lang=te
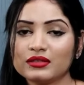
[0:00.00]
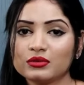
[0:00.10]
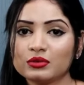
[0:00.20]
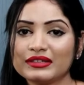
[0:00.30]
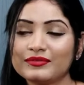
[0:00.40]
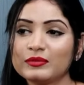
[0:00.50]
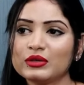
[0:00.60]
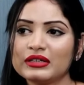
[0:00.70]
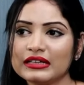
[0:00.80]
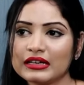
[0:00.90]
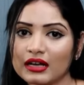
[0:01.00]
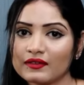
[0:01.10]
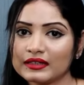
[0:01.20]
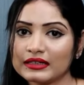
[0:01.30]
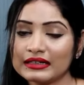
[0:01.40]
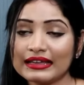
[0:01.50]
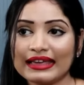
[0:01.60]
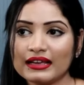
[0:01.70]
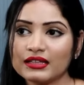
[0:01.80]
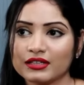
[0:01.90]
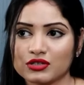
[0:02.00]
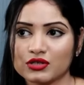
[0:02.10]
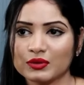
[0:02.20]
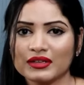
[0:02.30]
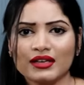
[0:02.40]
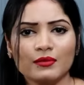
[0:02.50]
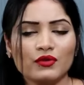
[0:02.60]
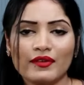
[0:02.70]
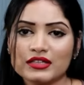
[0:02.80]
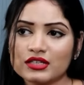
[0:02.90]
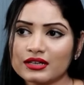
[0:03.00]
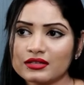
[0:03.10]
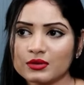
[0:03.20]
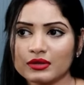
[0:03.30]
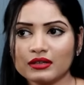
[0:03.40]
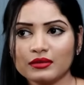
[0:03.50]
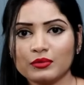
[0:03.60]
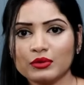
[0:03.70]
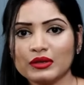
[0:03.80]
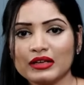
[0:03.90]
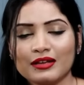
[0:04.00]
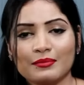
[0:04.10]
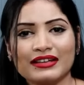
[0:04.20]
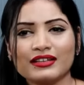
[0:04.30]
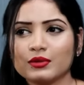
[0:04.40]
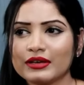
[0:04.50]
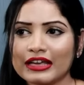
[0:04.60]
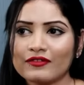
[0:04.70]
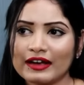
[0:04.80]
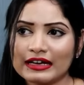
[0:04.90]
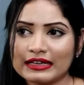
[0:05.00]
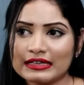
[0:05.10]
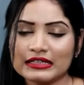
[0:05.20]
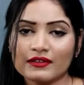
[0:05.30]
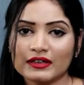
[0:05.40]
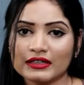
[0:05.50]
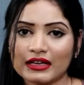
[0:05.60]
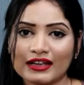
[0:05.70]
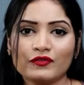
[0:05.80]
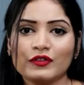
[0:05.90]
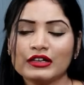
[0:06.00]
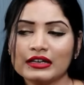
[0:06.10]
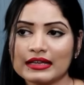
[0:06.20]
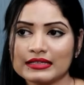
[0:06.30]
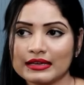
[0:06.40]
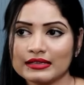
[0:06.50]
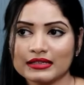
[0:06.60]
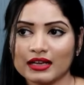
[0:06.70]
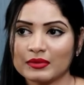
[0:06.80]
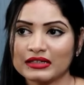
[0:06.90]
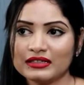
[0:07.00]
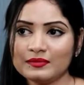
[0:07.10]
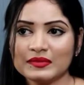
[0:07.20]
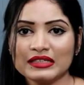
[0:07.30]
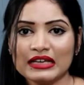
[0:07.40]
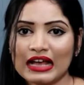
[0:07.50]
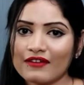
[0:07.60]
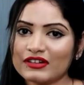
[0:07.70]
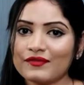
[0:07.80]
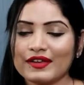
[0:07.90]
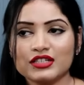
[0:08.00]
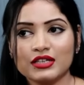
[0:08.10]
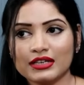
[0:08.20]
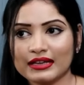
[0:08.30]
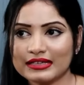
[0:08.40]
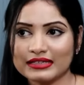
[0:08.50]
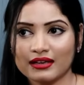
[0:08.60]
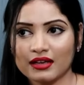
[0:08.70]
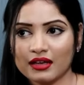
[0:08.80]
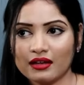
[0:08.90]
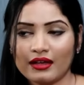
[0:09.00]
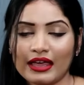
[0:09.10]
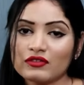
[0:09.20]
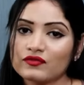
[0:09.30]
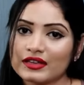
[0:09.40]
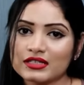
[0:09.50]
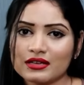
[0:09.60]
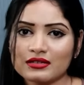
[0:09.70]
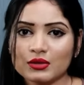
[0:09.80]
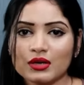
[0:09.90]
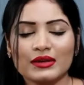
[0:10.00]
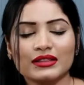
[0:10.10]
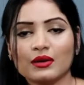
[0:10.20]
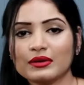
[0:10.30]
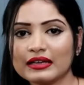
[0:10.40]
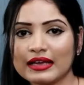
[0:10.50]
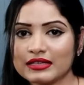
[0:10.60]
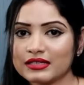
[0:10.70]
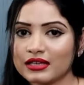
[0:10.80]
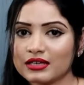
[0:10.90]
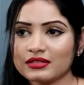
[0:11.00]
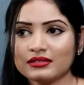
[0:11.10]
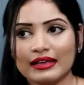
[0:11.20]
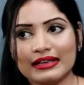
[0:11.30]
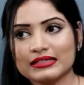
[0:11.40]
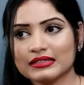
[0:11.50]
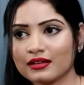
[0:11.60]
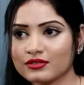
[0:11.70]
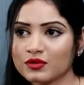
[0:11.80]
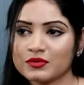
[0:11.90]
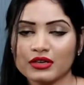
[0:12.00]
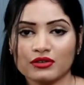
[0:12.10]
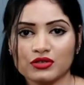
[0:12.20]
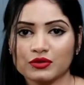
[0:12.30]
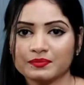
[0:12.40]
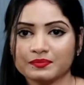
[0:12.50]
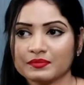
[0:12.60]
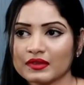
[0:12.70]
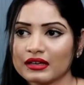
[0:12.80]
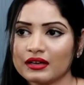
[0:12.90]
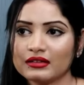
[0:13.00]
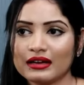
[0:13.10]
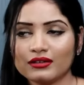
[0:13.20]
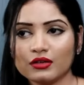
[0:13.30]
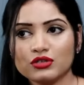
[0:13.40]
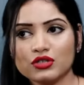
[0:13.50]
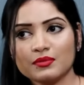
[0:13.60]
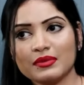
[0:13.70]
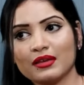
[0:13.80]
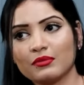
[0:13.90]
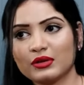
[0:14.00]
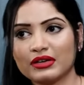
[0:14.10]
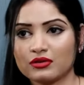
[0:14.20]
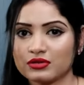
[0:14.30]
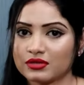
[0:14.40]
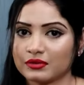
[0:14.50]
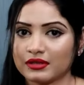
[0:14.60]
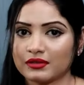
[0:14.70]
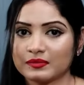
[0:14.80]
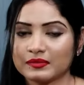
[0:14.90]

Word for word: మీకు ఇమ్యూనిటీ కావాలి అంటే ఎగ్ తినొచ్చు ఇప్పుడు వెజిటేరియన్స్ కూడా ఇప్పుడు మనకి దొరికే వైట్ ఎగ్స్ అవన్నీ అన్ఫర్టిలైజ్డ్ ఎగ్స్ కాబట్టి అవన్నీ వెజిటేరియన్ ఎగ్సే ఈవెన్ వెజిటేరియన్స్ కూడా వితౌట్ ఎనీ హెజిటేషన్ ఎగ్స్ కన్జ్యూమ్ చేయొచ్చు దాంట్లో నుంచి కూడా మీకు ఇమ్యూనిటీ వస్తుంది